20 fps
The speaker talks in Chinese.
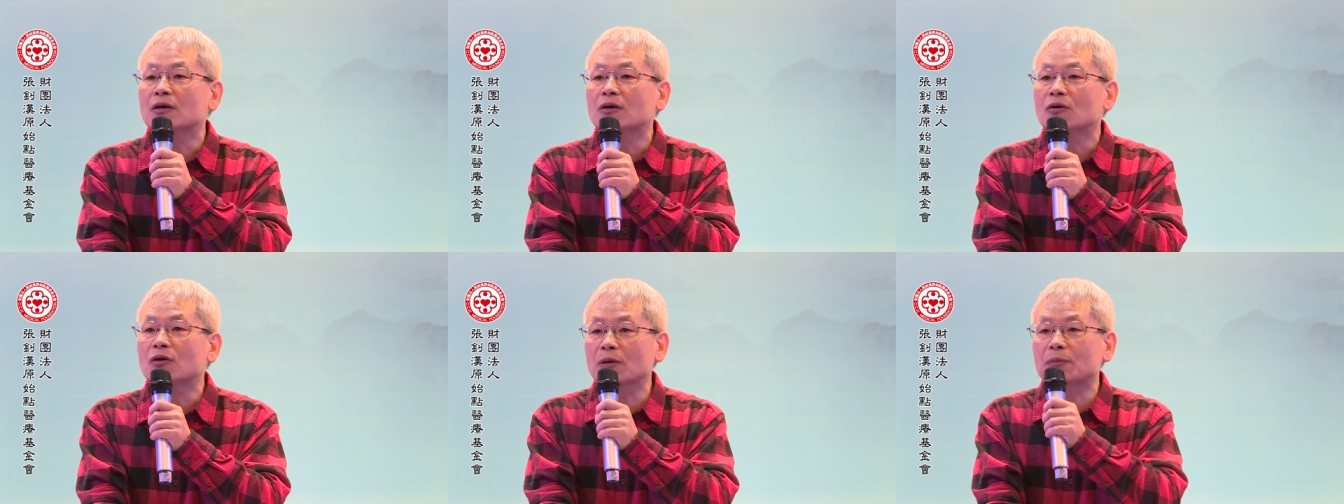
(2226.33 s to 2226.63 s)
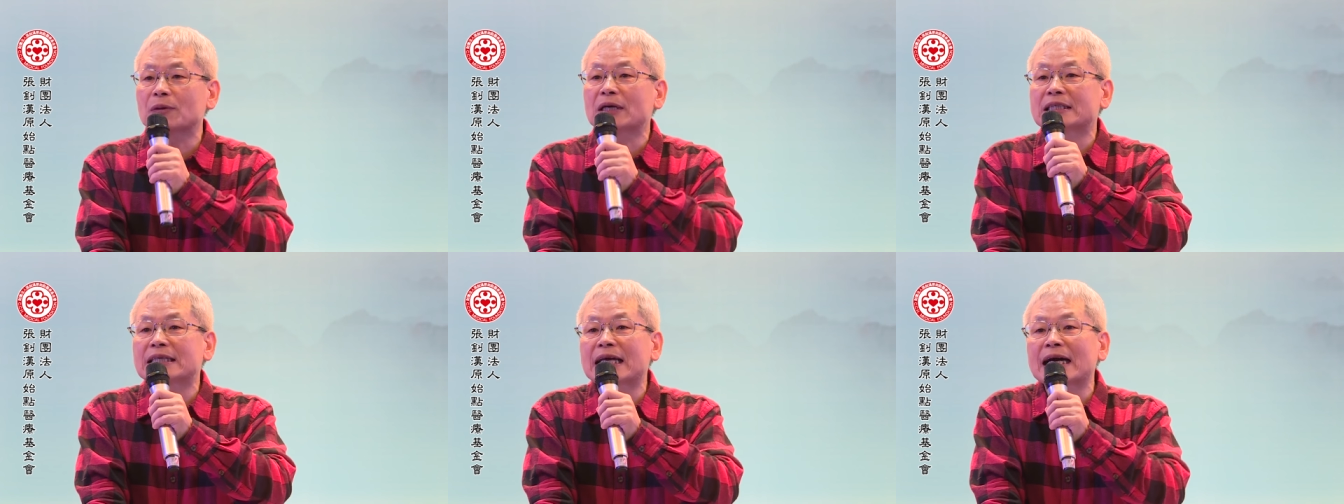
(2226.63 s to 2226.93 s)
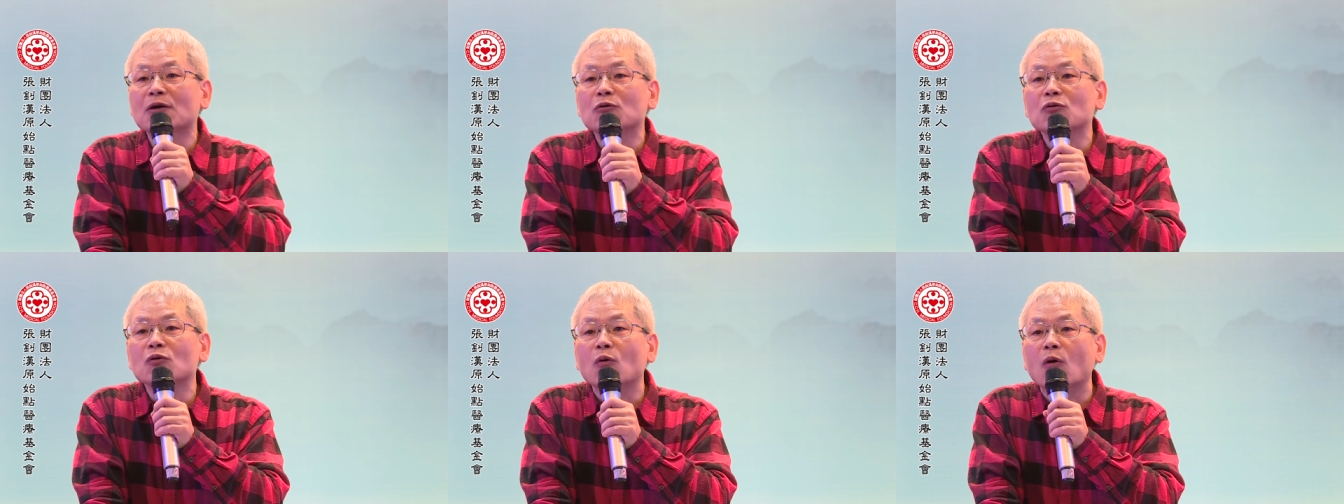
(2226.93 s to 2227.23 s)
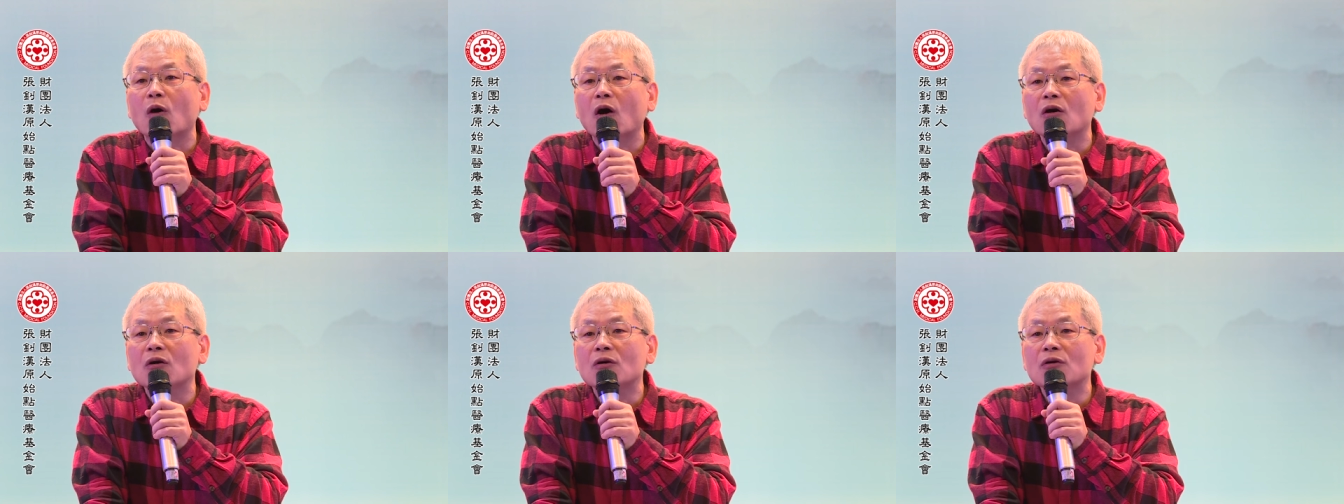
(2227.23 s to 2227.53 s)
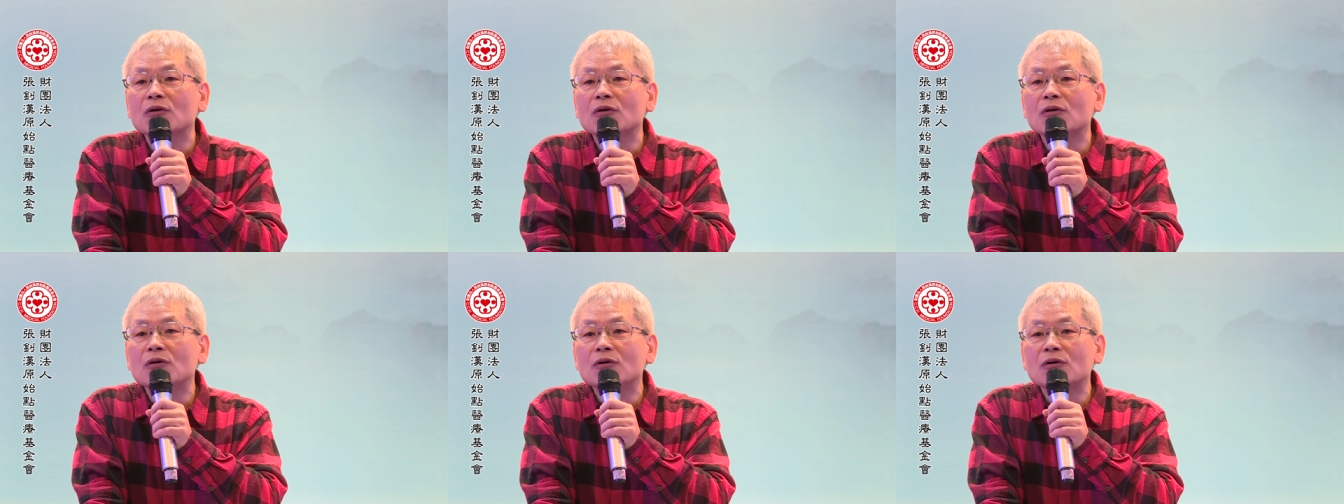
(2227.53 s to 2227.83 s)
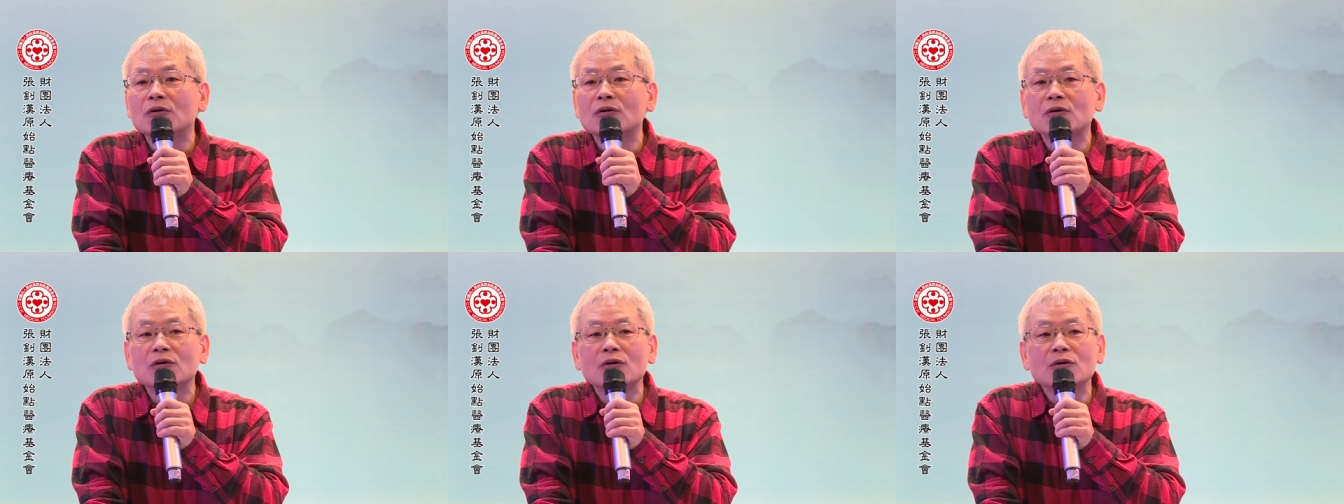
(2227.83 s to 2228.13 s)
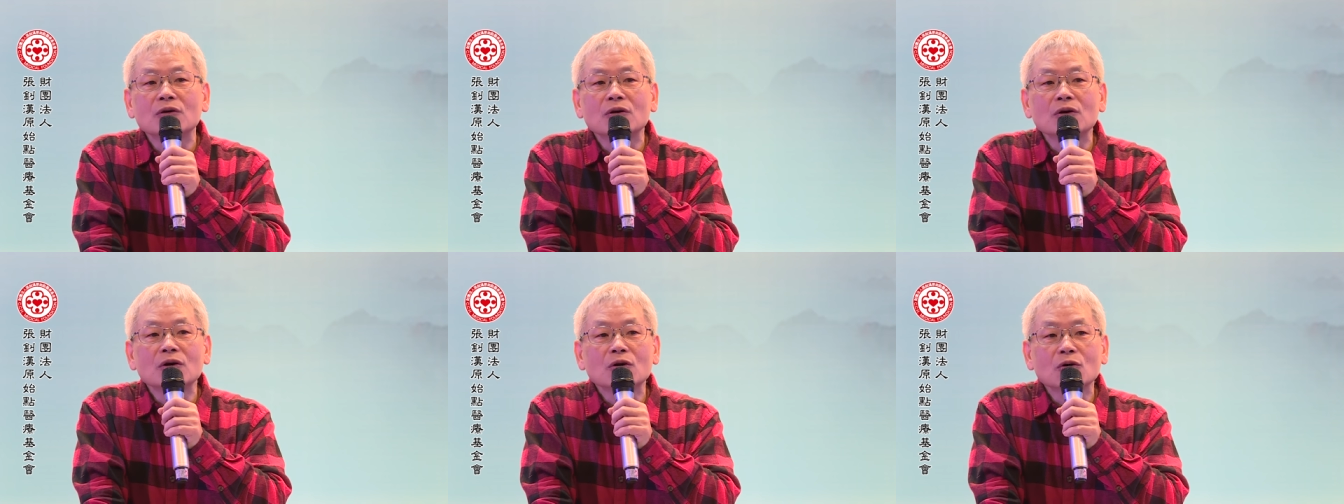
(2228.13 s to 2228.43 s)
会不会这样问我？
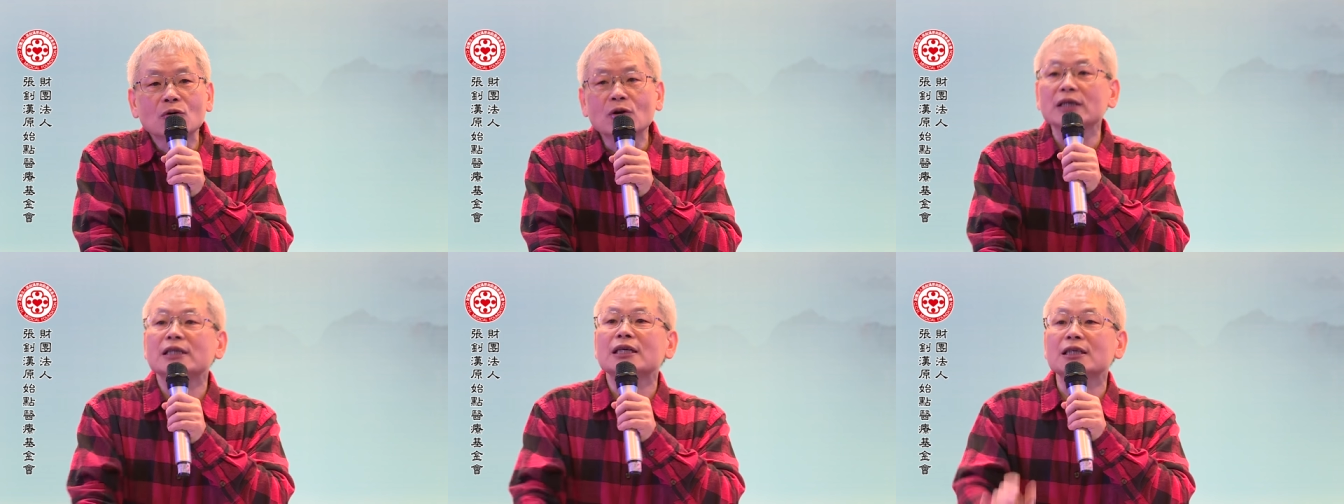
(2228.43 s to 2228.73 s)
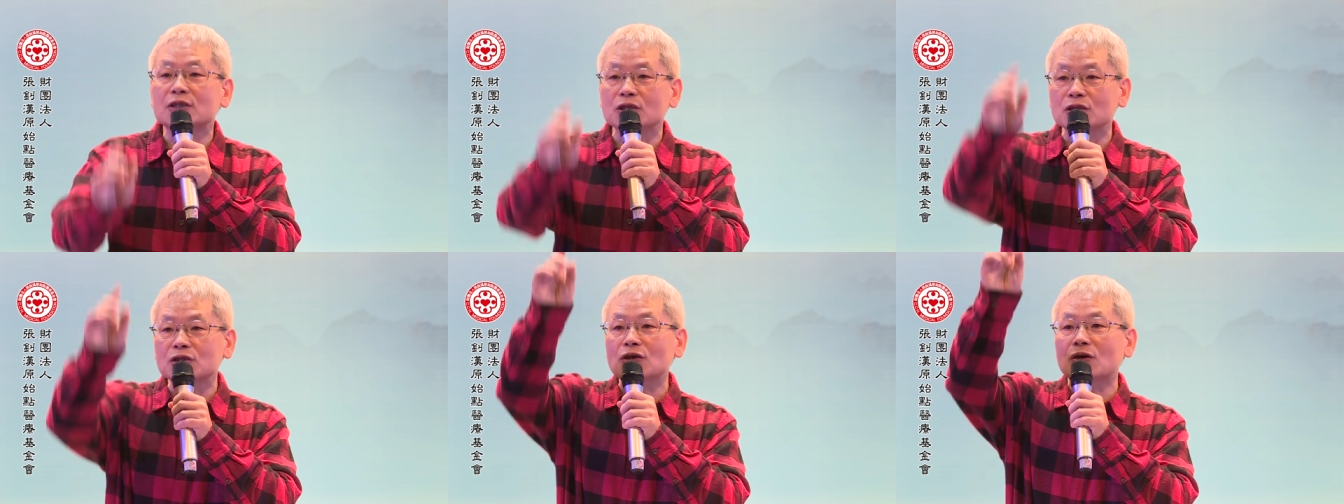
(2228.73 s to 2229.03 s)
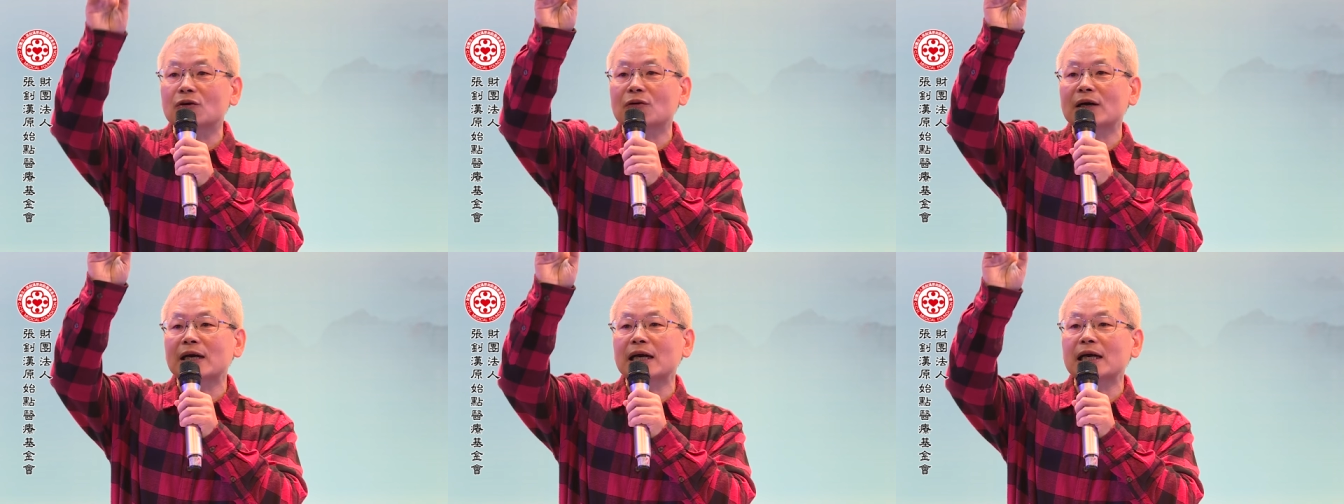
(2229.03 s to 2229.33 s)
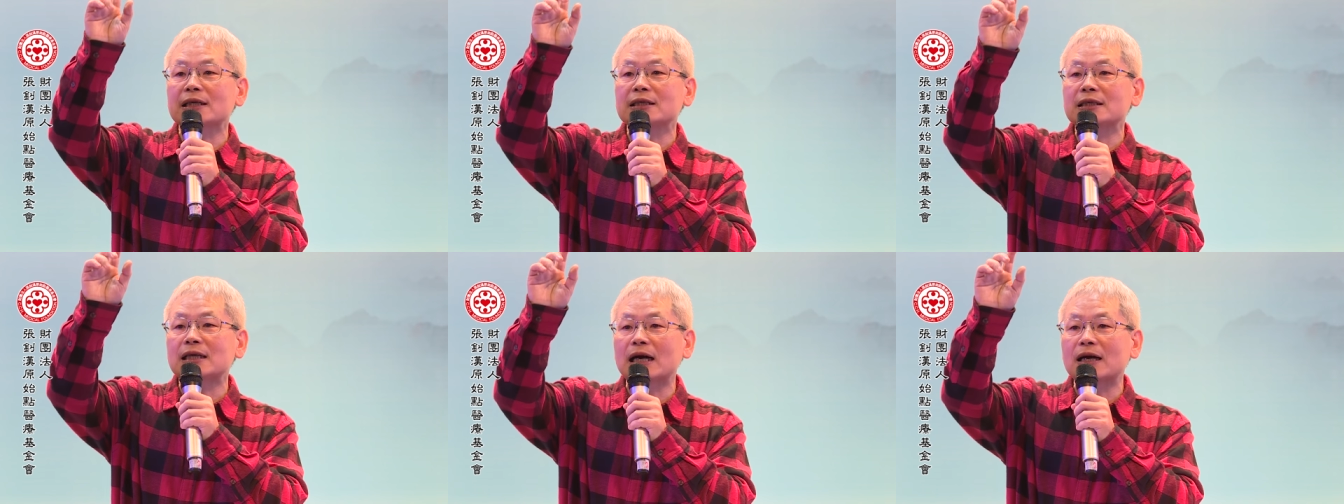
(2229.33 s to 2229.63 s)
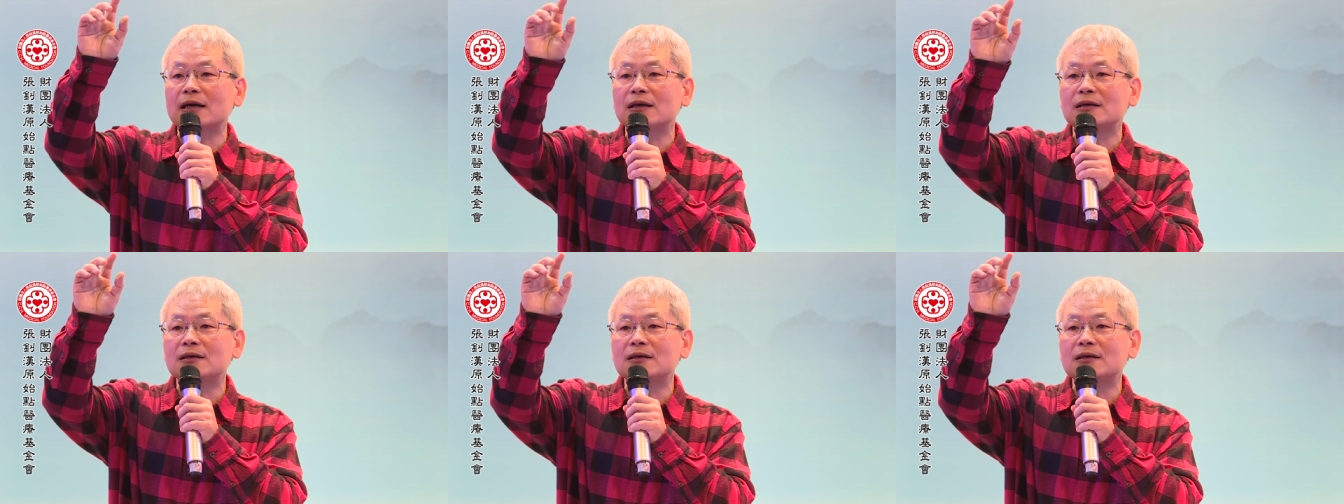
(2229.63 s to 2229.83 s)
会的举手，我看一下。